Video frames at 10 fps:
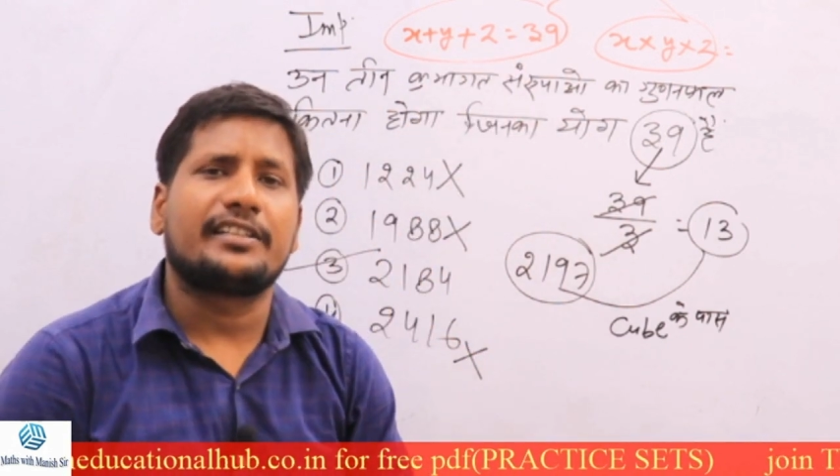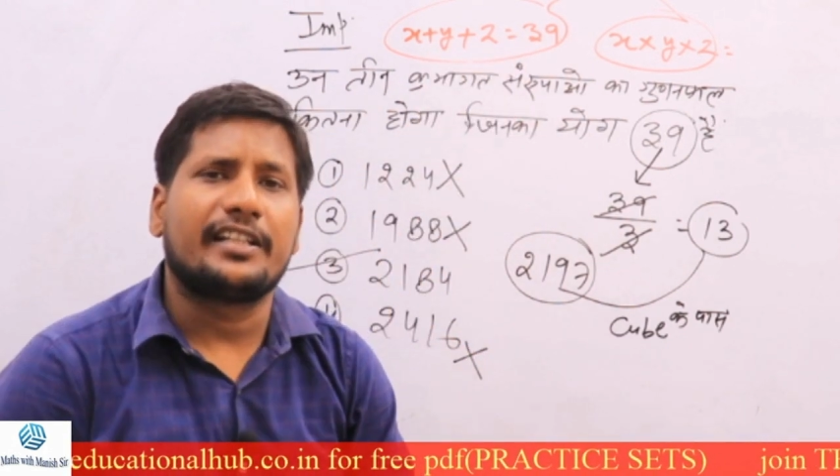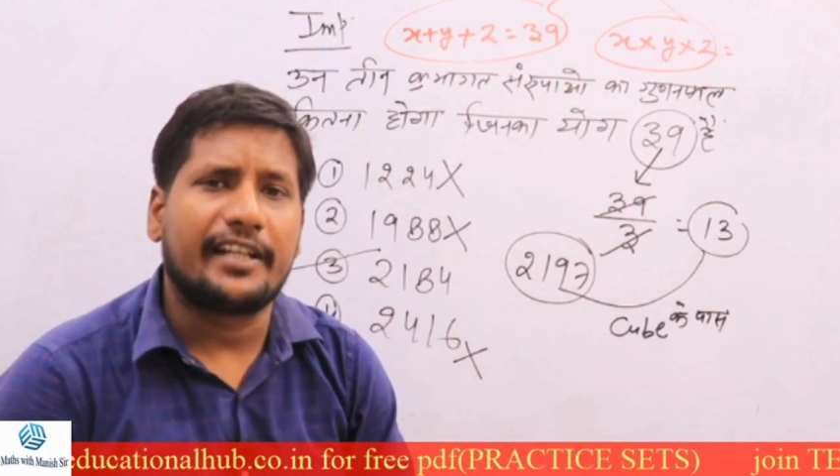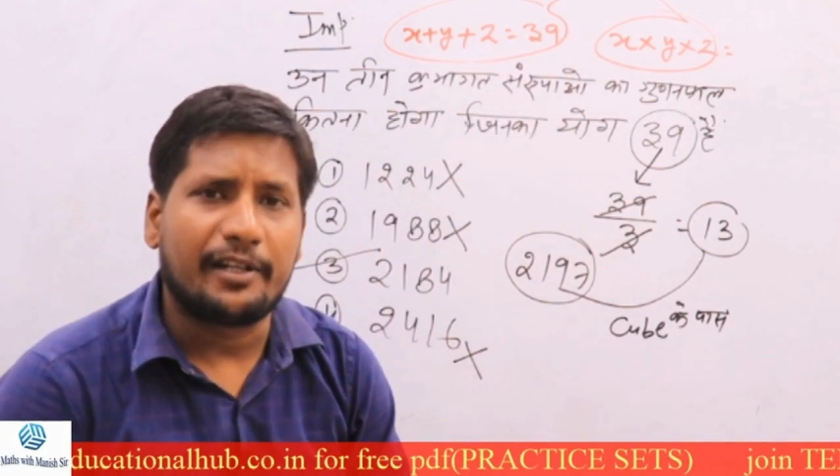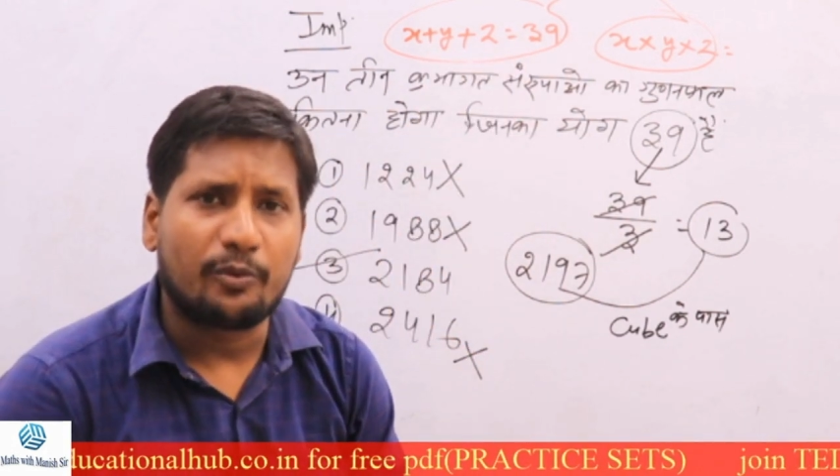हैं
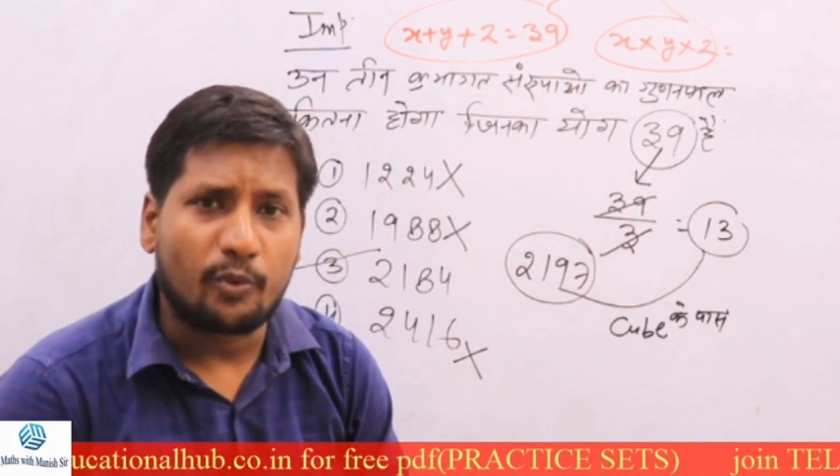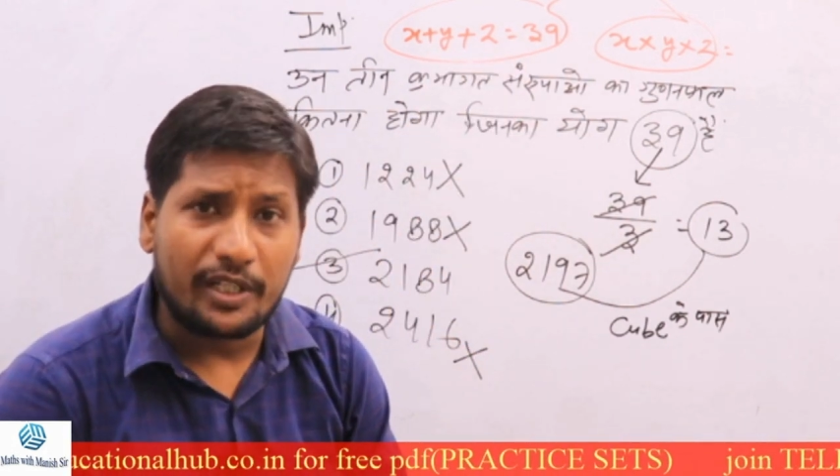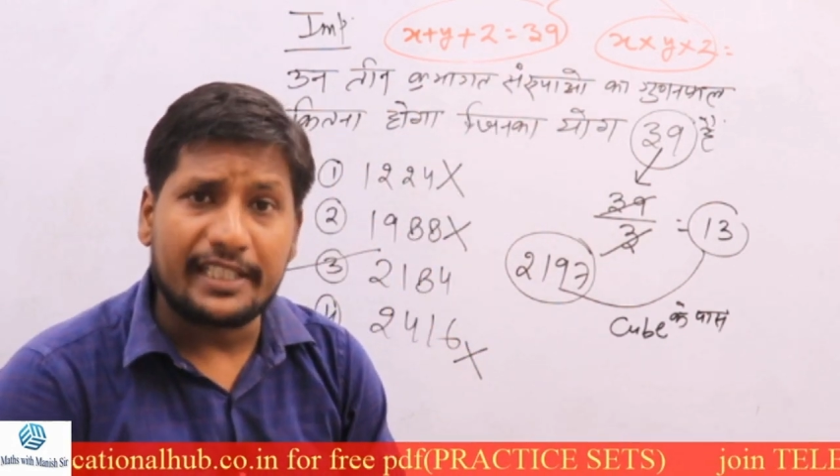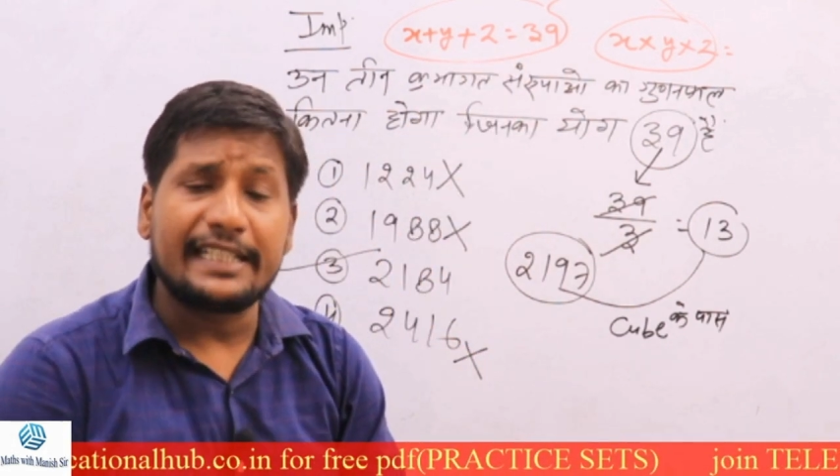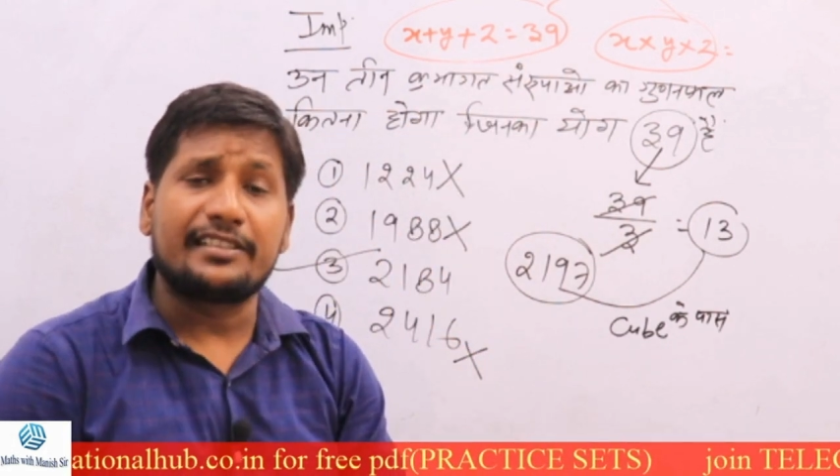वनडे
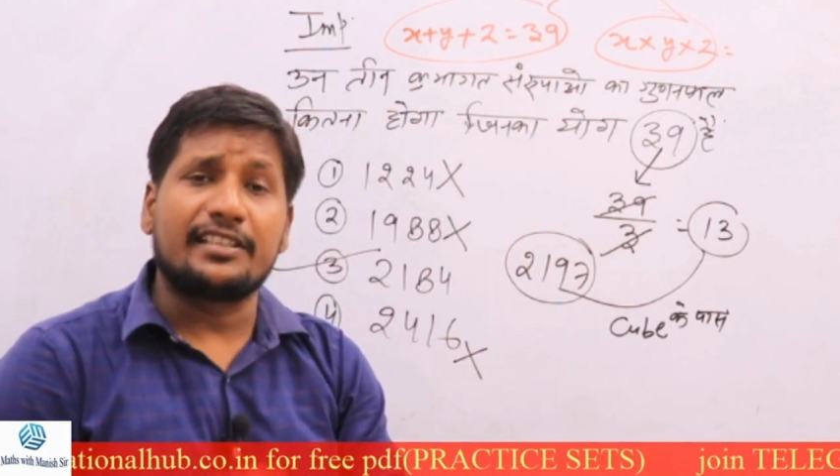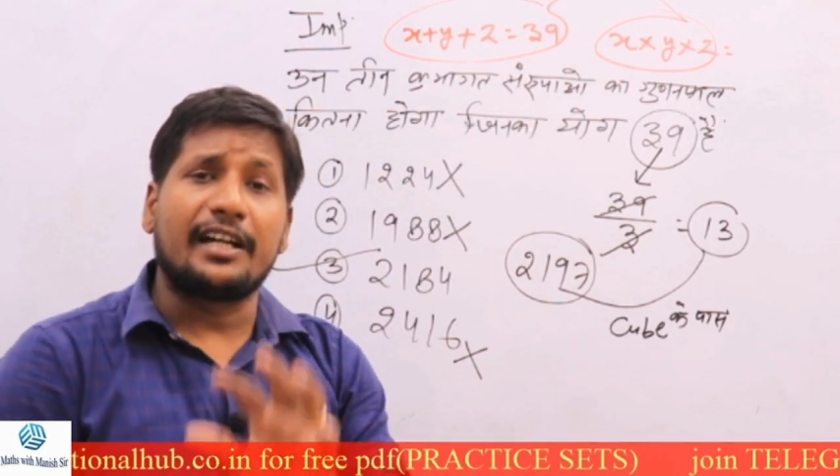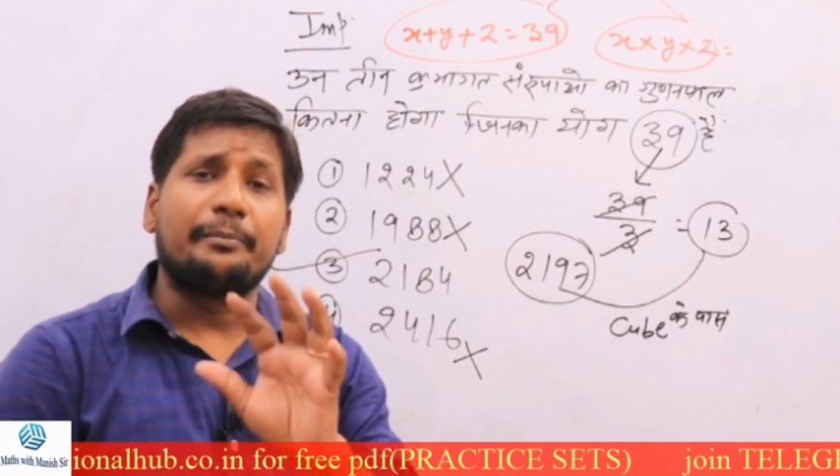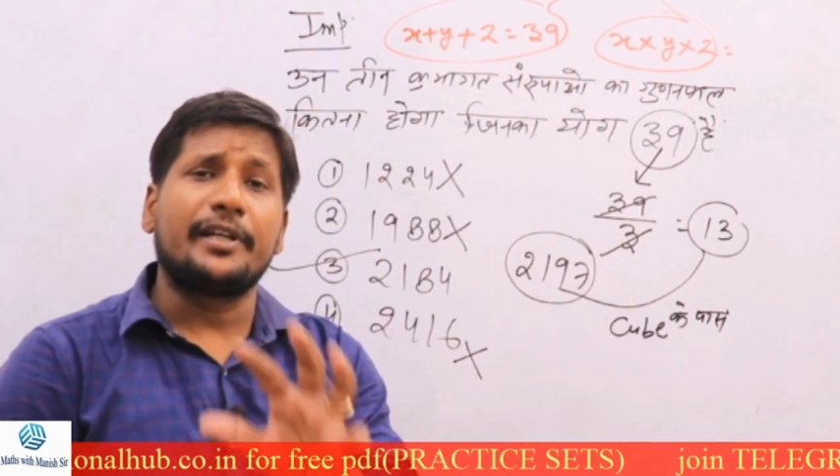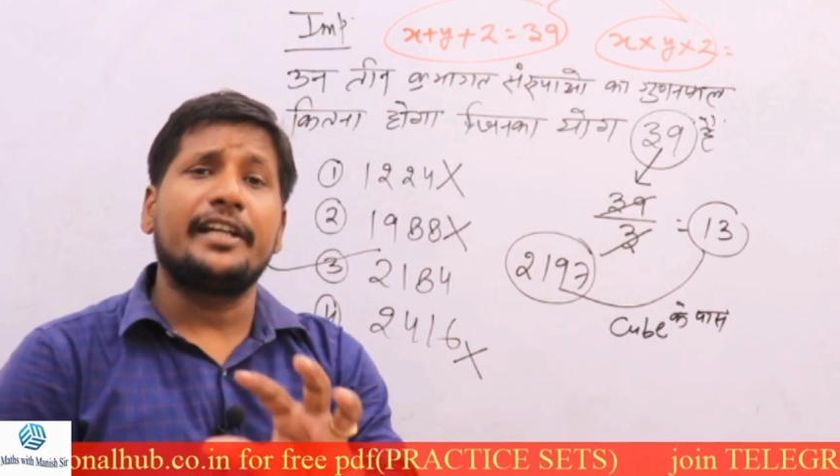एग्जाम
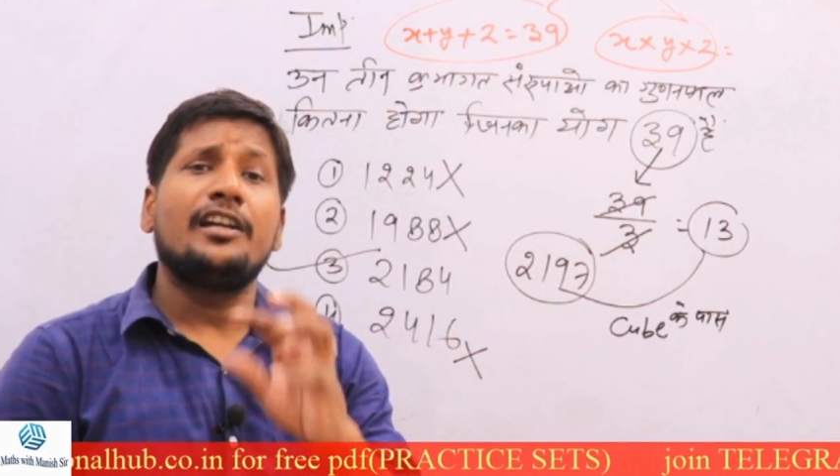में